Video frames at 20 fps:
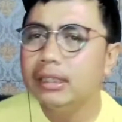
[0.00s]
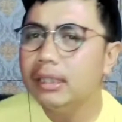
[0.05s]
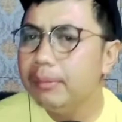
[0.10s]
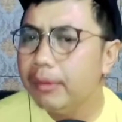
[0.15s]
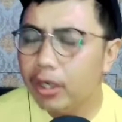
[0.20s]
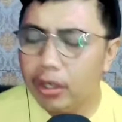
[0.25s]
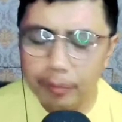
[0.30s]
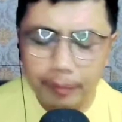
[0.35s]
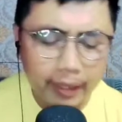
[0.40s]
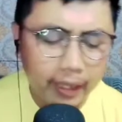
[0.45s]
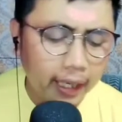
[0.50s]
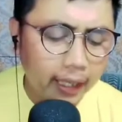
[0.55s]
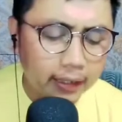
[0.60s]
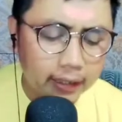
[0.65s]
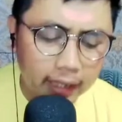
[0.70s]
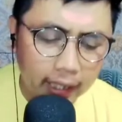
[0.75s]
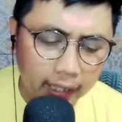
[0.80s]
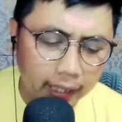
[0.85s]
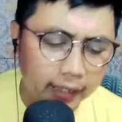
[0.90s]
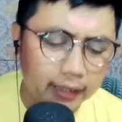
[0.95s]
masih belum
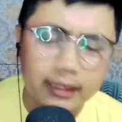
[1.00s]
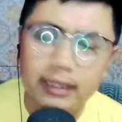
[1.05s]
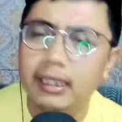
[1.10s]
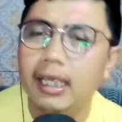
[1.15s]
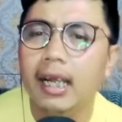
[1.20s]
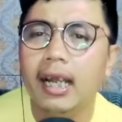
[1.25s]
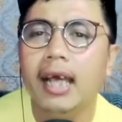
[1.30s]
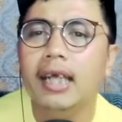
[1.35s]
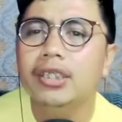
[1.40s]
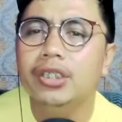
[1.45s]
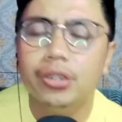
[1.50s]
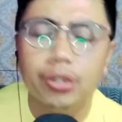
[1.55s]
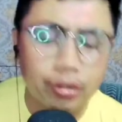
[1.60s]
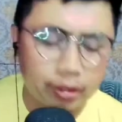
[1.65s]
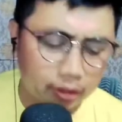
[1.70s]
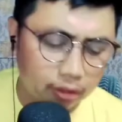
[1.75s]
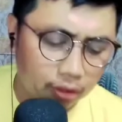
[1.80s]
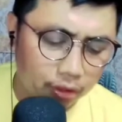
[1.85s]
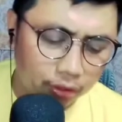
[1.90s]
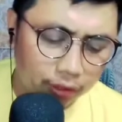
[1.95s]
menantang guys. Kita lanjut.
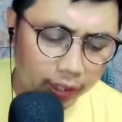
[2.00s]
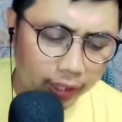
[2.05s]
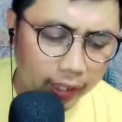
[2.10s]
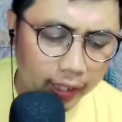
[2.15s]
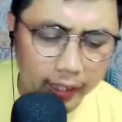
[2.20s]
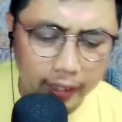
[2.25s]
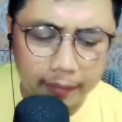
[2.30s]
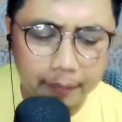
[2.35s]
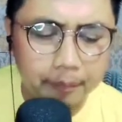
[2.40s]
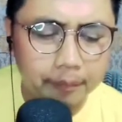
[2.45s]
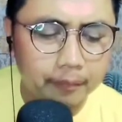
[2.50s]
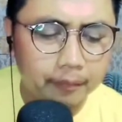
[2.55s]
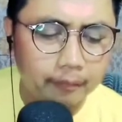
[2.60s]
Oke.